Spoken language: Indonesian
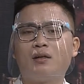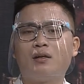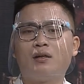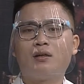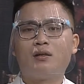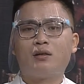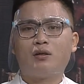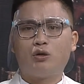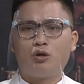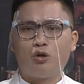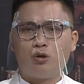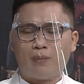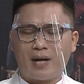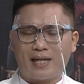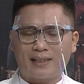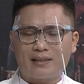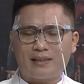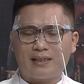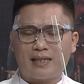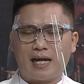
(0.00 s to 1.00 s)

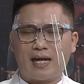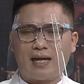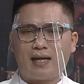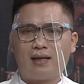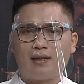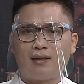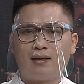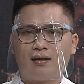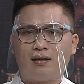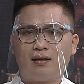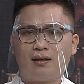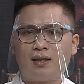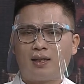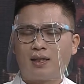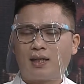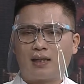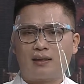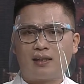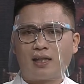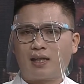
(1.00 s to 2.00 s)
umatnya.
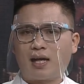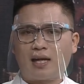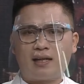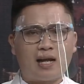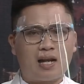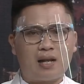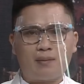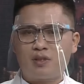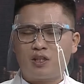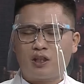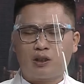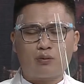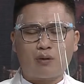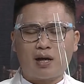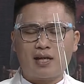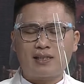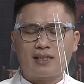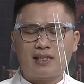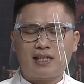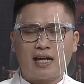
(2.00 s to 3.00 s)
Ketika dalam
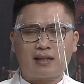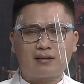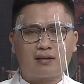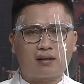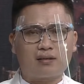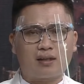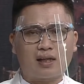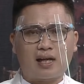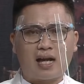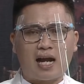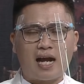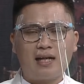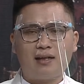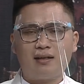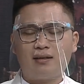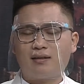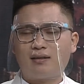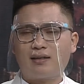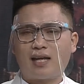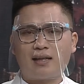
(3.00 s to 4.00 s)
situasi yang tertekan
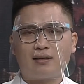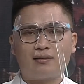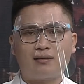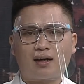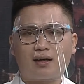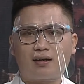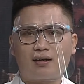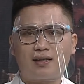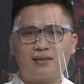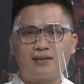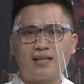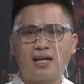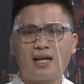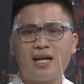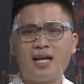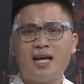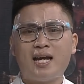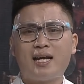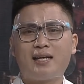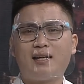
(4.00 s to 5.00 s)
dan terdesak
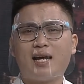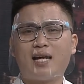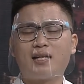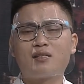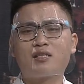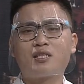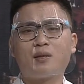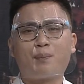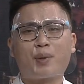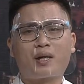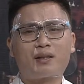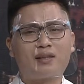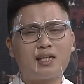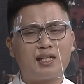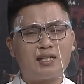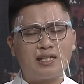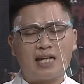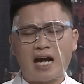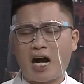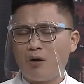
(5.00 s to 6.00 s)
dan seperti
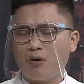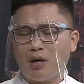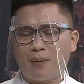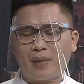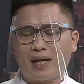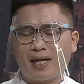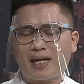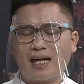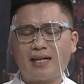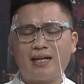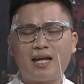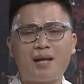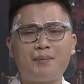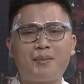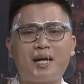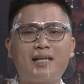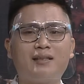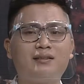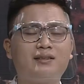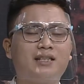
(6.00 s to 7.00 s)
nyawa mereka dalam
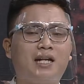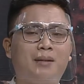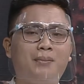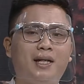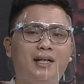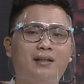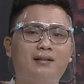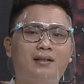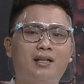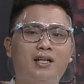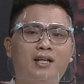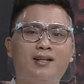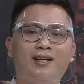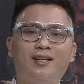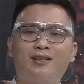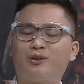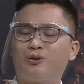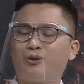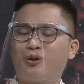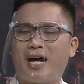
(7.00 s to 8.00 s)
ancaman,
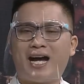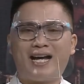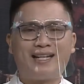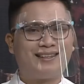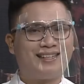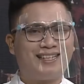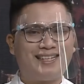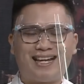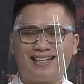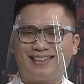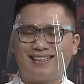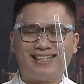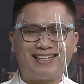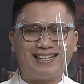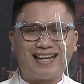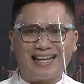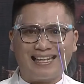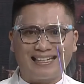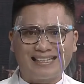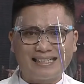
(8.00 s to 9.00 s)
Tuhan tidak
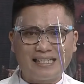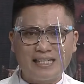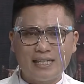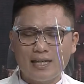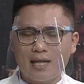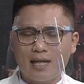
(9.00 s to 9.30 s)
tinggal diam.